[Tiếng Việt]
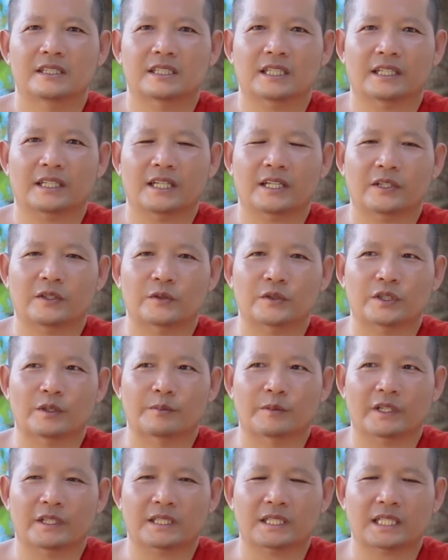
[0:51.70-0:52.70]
chắc là không
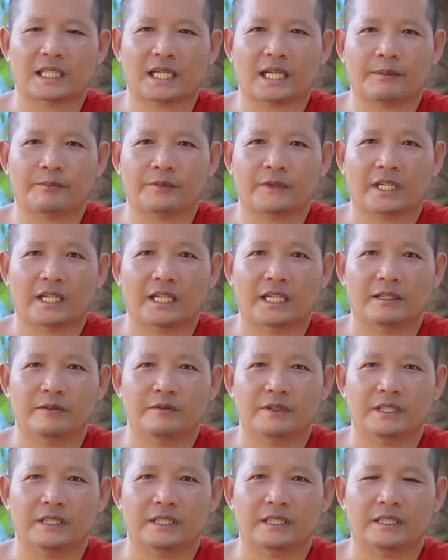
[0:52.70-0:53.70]
chầm nói cam là ấy
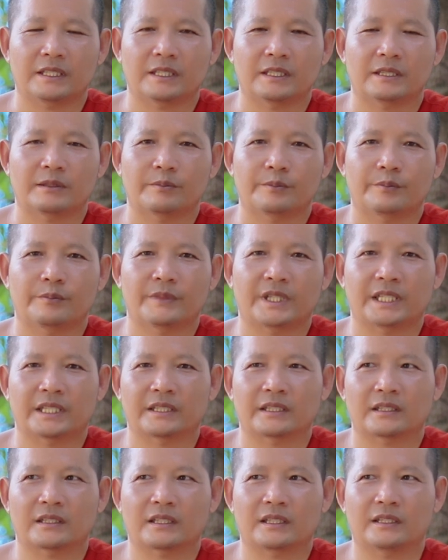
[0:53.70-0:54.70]
vì
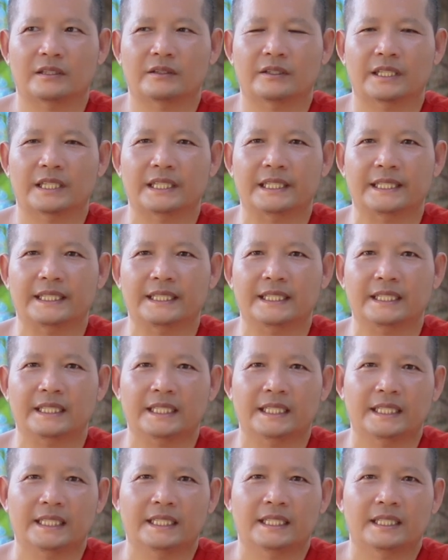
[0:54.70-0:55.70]
mình khỏi
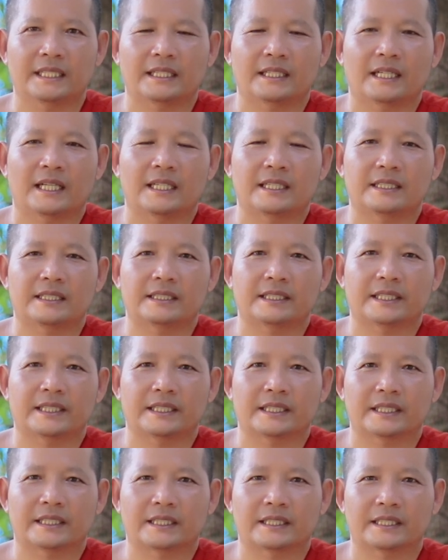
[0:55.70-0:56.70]
đại
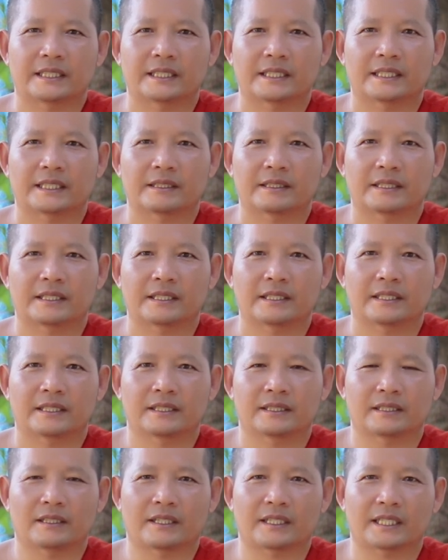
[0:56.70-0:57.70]
dương
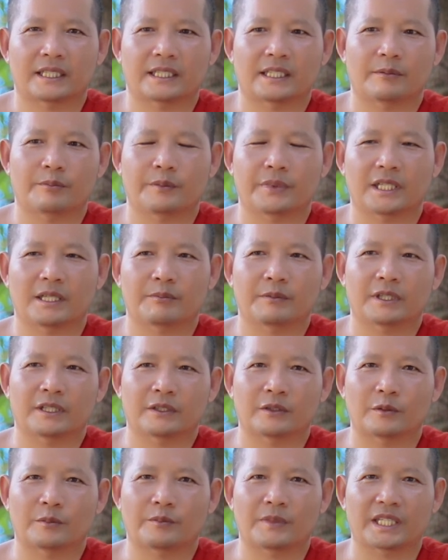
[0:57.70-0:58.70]
chọn vậy thà tiệp được
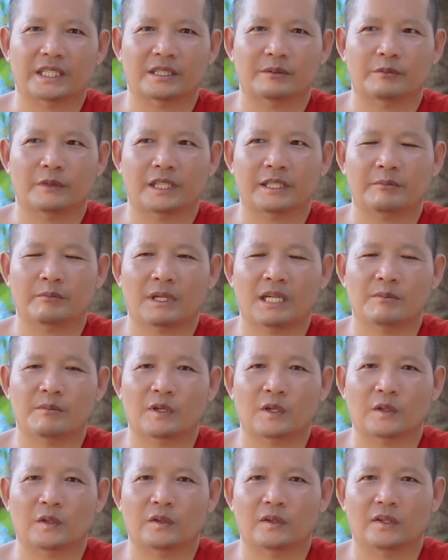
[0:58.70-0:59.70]
không phải chỉ bón bờ
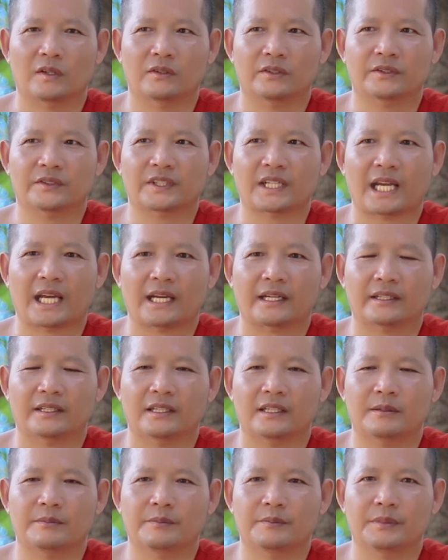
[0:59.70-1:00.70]
bột cồn sang
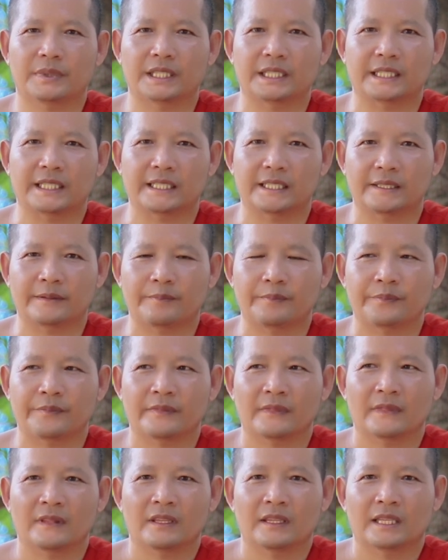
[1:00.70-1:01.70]
là ẩm phơ
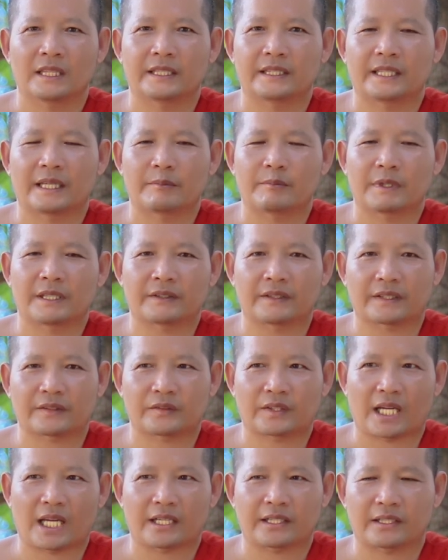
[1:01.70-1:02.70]
để thà bờ
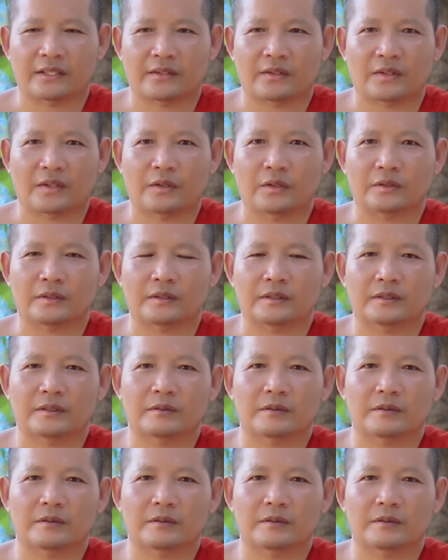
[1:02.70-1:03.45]
sọc xa riêng sốt